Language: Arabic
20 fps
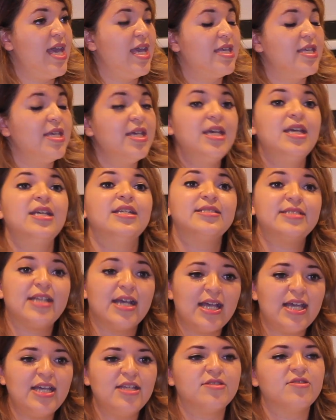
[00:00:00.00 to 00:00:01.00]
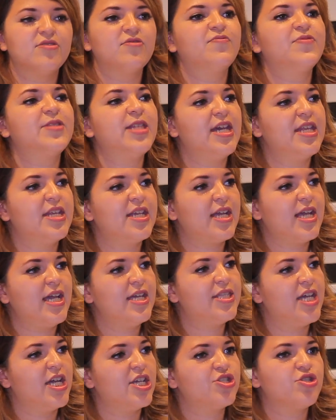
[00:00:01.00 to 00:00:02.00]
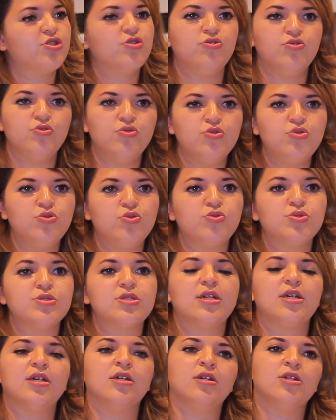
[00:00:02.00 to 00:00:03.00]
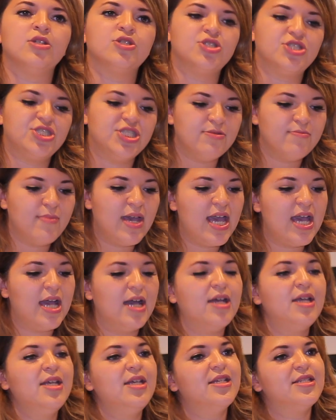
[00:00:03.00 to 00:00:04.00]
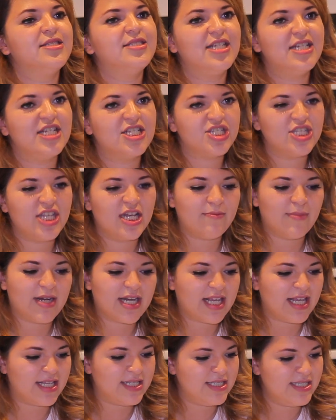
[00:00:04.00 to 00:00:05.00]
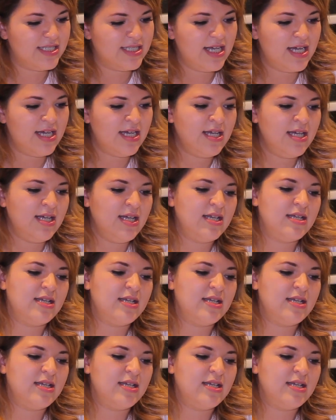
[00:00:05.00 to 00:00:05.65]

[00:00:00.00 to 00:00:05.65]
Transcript: هذا آه القرار نتج عليه كثير من الكلام في